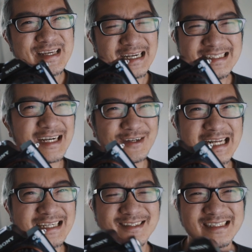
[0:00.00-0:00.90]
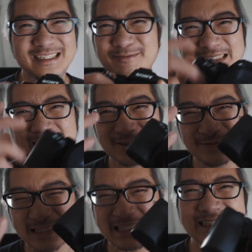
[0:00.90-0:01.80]
很少会拿在手，上，基本上都是
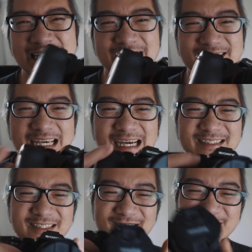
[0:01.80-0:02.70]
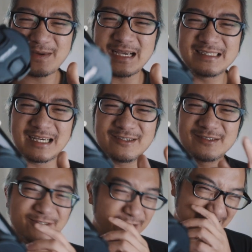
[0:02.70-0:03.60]
放在三脚架，或者都是拍照，
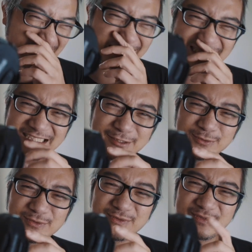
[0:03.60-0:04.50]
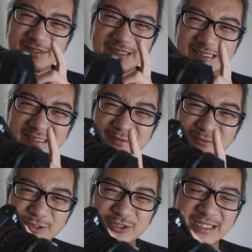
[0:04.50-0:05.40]
所以它只是
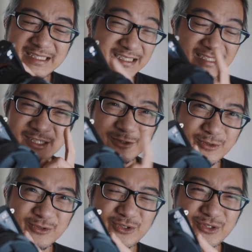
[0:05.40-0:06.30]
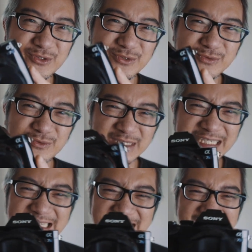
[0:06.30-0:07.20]
我觉得只是一个工具。我
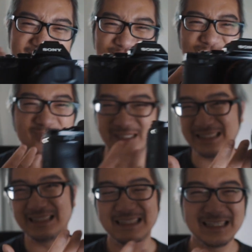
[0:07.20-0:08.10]
跟它的距离，